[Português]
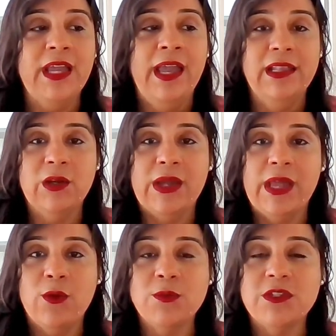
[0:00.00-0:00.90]
ela
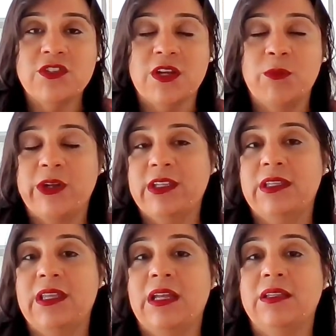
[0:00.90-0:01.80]
é como se chama uma
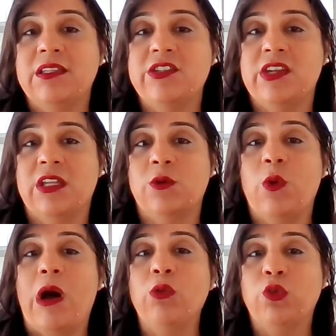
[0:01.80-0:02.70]
identidade de
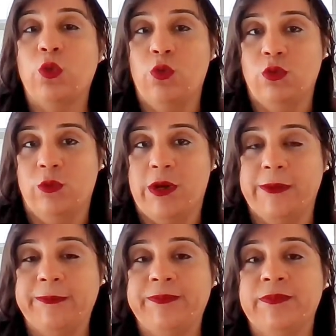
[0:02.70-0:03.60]
gênero
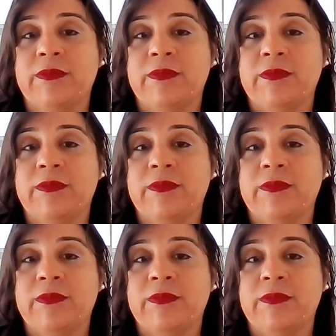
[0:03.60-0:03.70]
autônoma.